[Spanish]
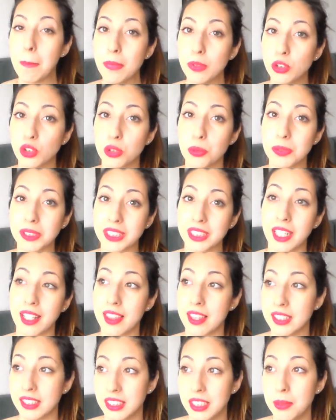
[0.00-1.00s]
mucho más
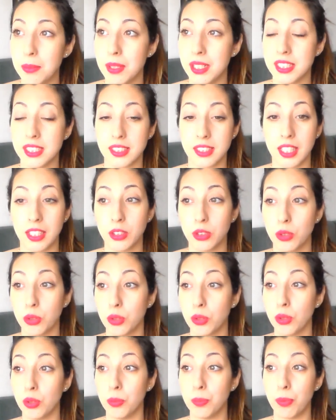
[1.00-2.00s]
accesibles,
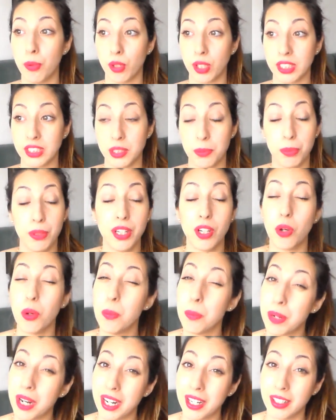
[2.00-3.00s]
tanto porque se pueden
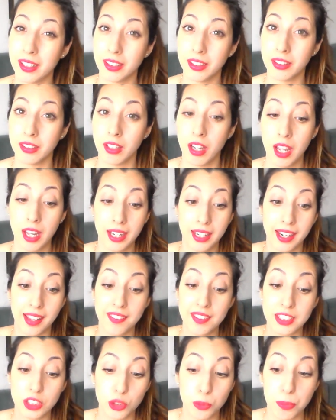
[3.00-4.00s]
comprar en
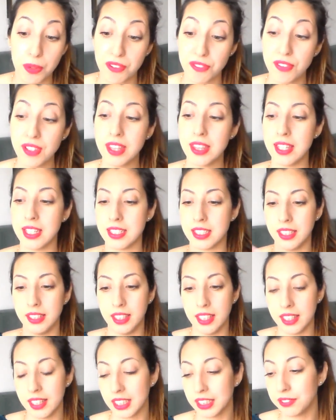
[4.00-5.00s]
grandes superficies y
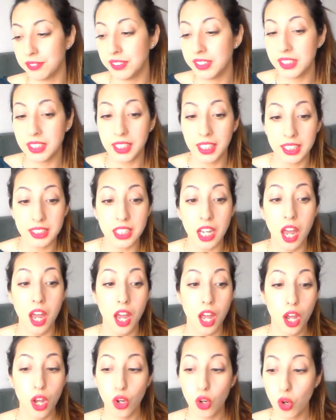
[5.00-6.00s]
tiendas físicas,
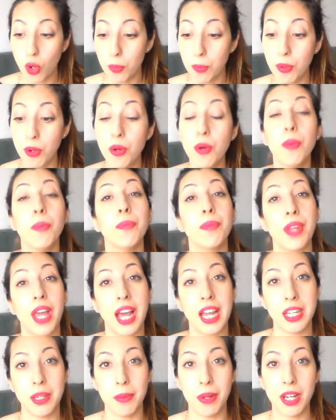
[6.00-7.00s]
como
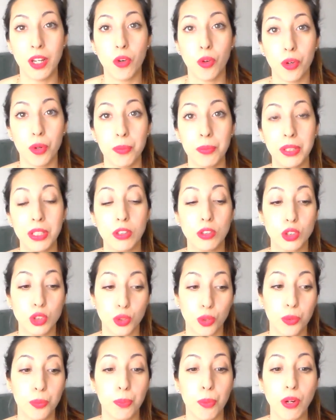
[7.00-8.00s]
a nivel económico
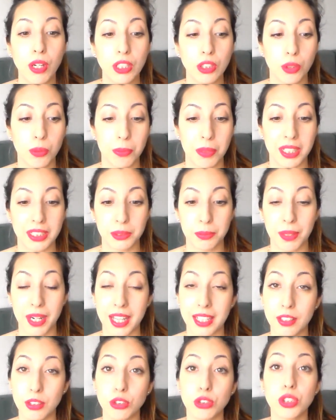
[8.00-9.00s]
son un poquito más
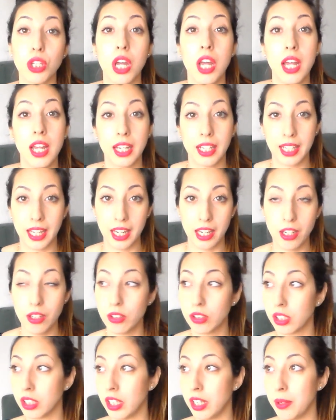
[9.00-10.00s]
baratos que
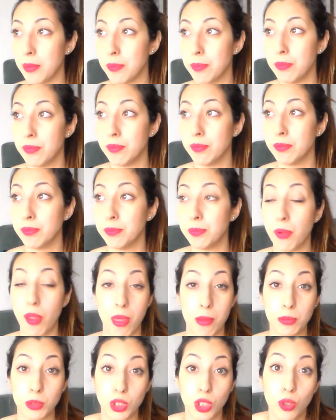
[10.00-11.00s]
lo que mm,
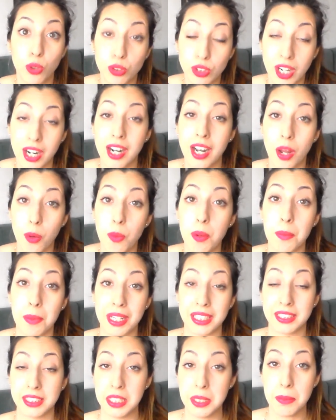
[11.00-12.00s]
podamos encontrar en la web
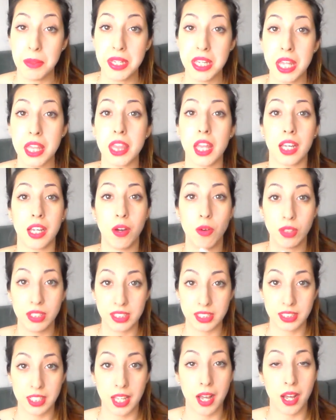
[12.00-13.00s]
Brasil Belleza, que
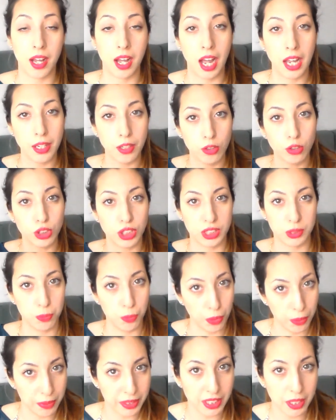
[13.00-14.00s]
aunque está, hay cosas
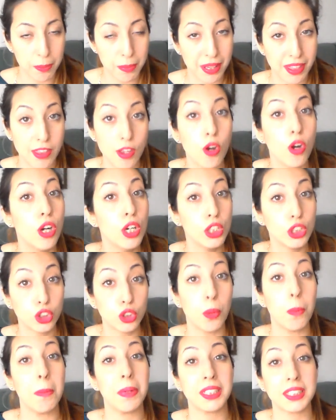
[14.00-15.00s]
muy bien de precio,
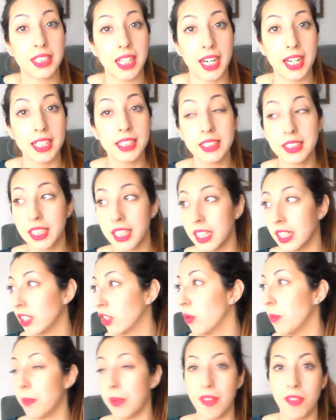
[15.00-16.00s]
son más caras que
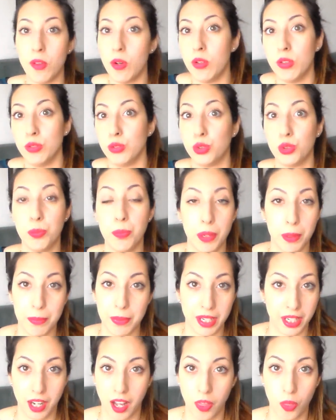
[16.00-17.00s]
comprándolo en un
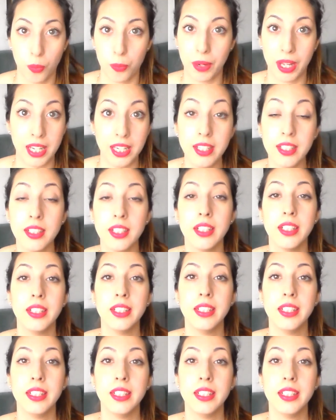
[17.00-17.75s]
supermercado, ¿vale?